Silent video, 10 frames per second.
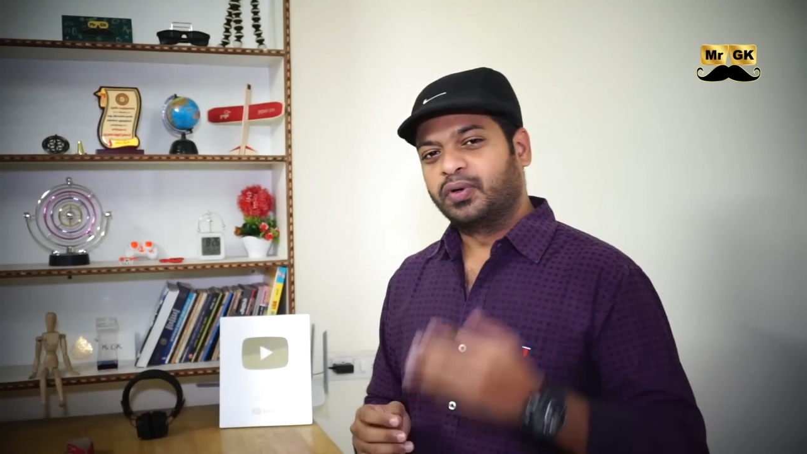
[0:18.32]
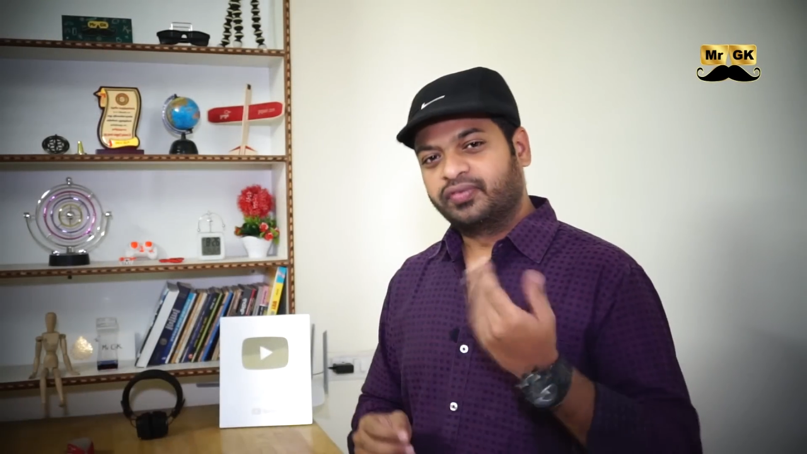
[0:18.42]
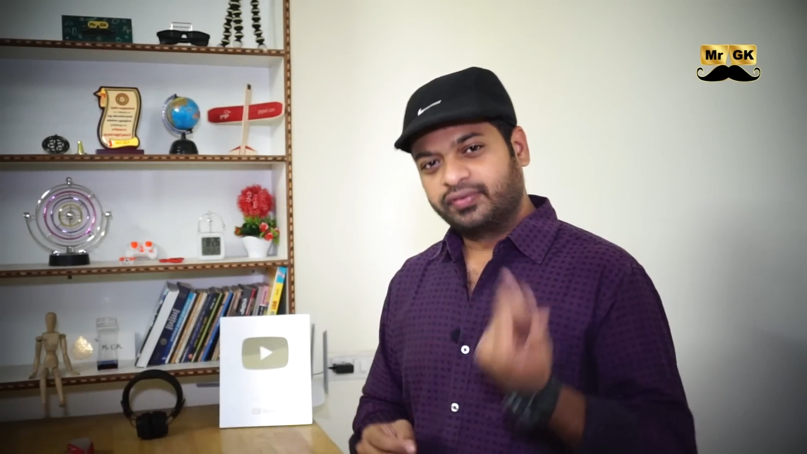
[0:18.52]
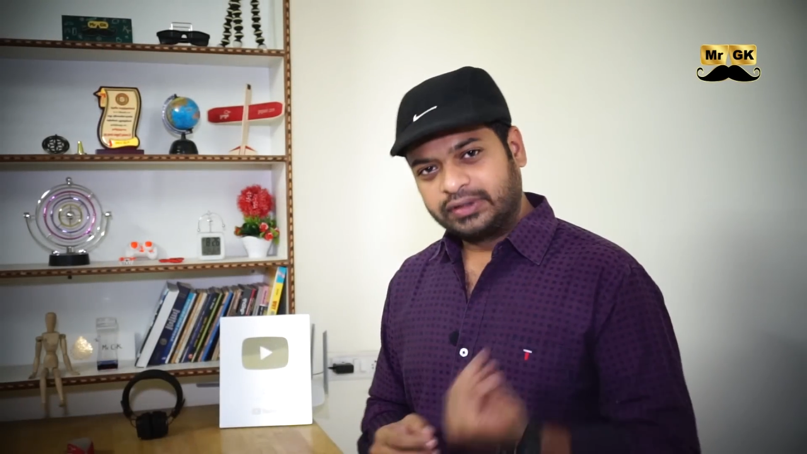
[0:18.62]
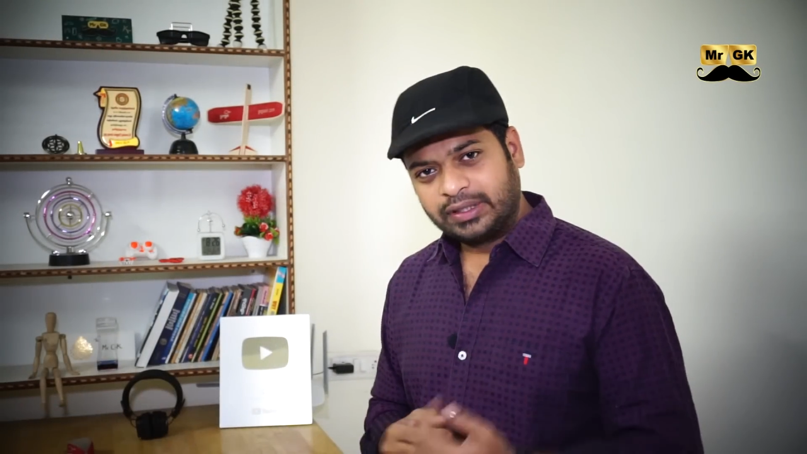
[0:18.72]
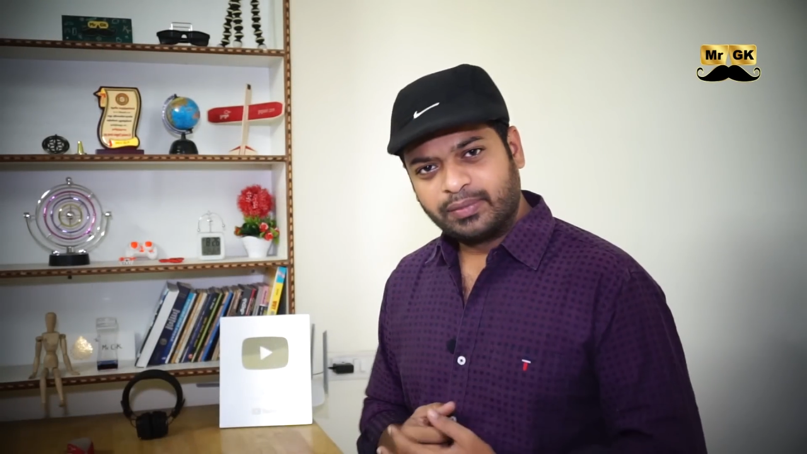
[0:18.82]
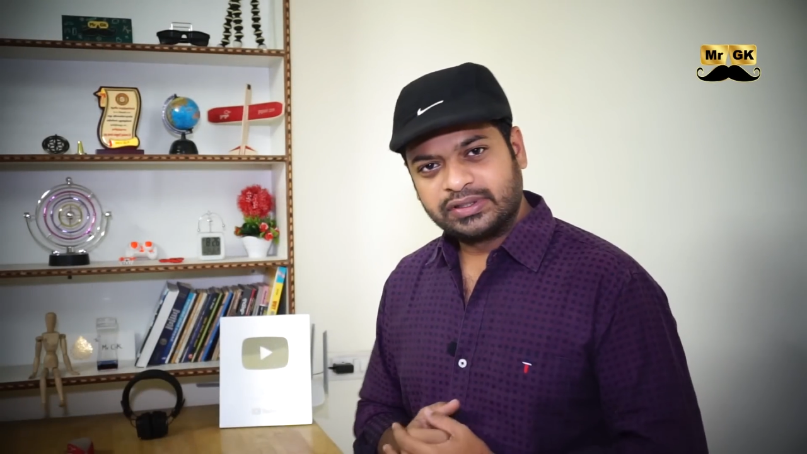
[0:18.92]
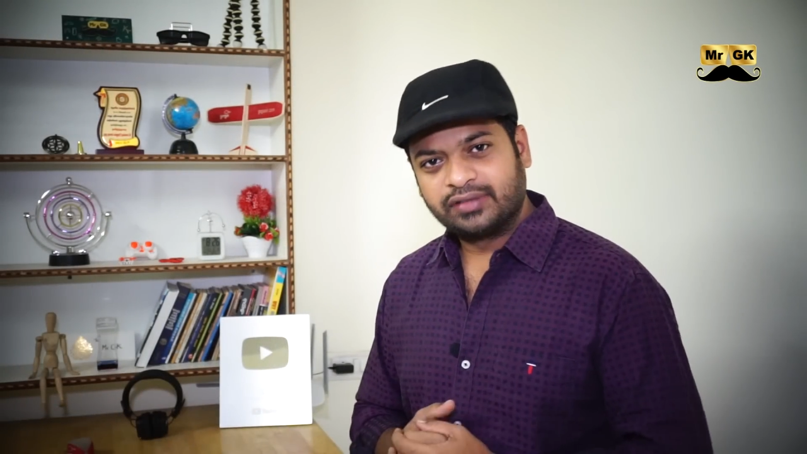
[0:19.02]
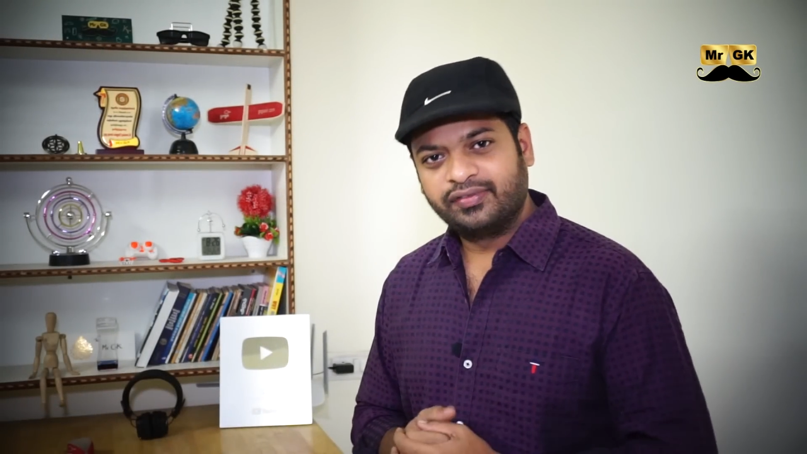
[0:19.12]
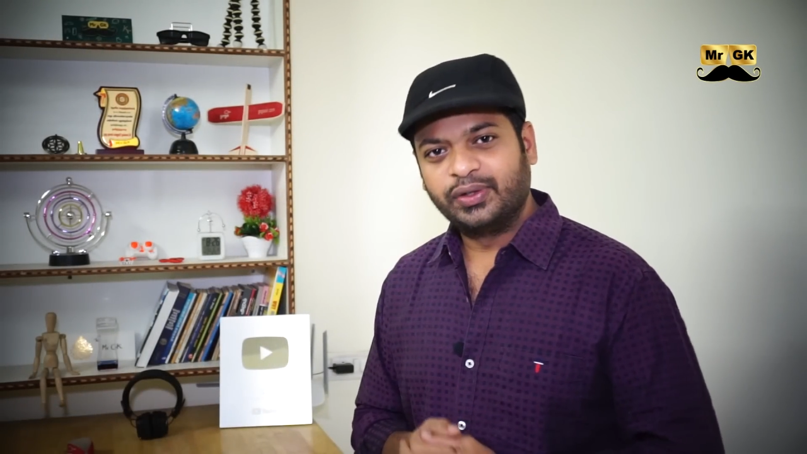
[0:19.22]
போன ஃபிஃப்த்
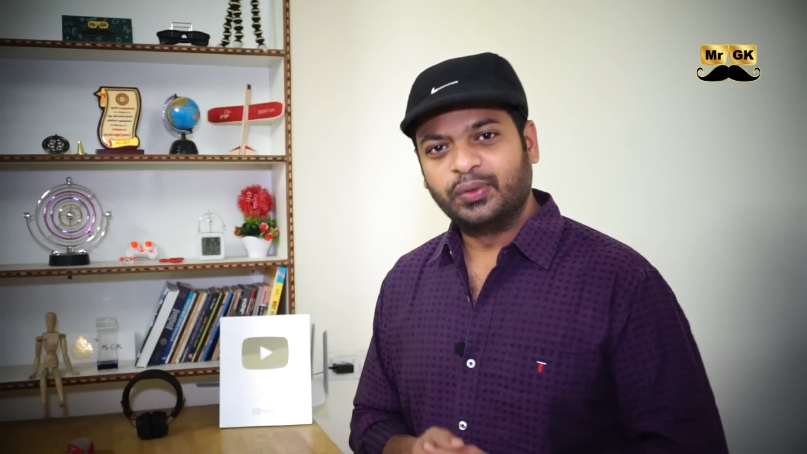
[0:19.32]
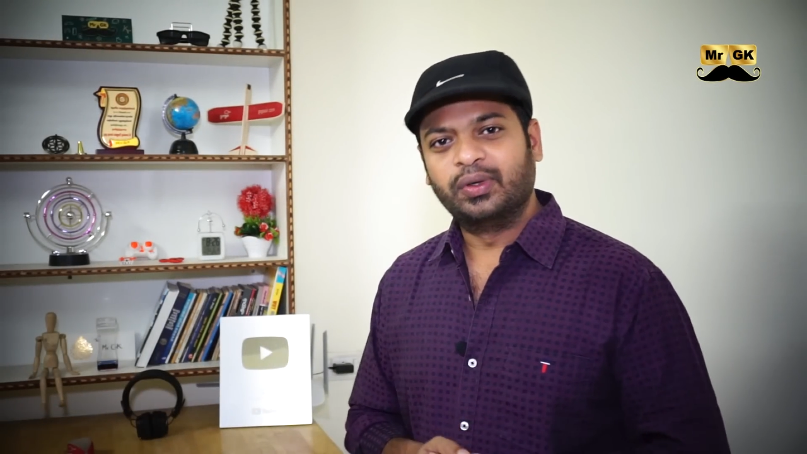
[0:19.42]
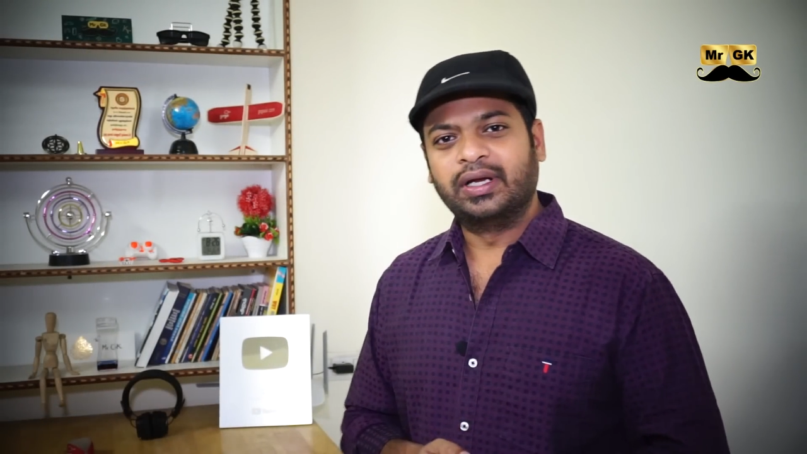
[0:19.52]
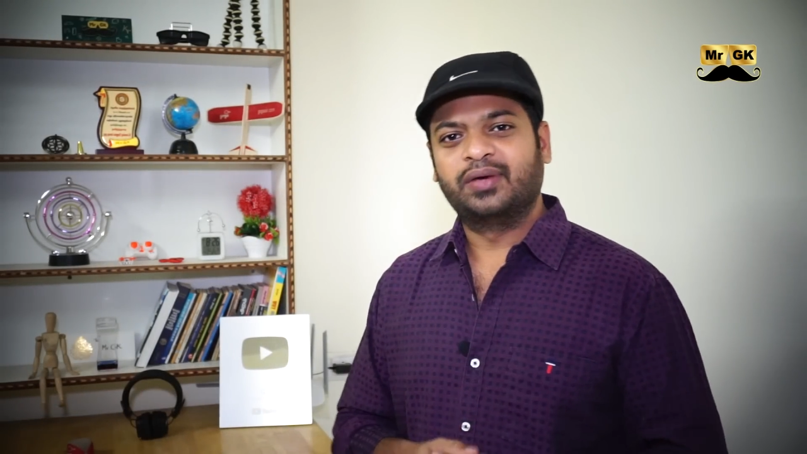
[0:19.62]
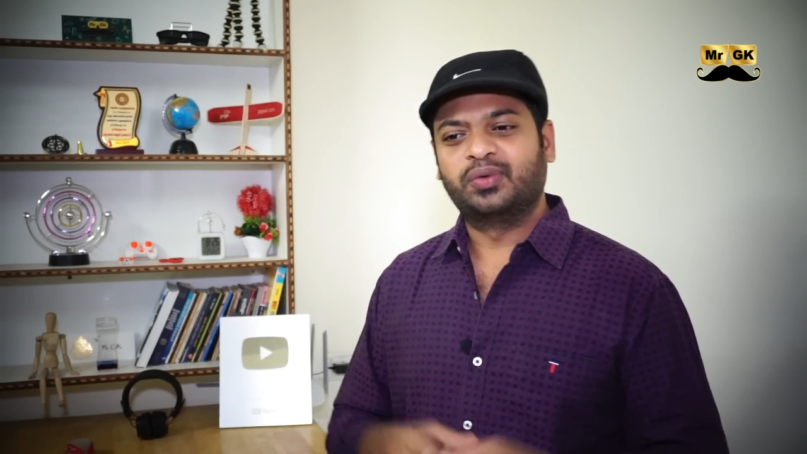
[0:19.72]
டைமென்ஷன் வீடியோவில்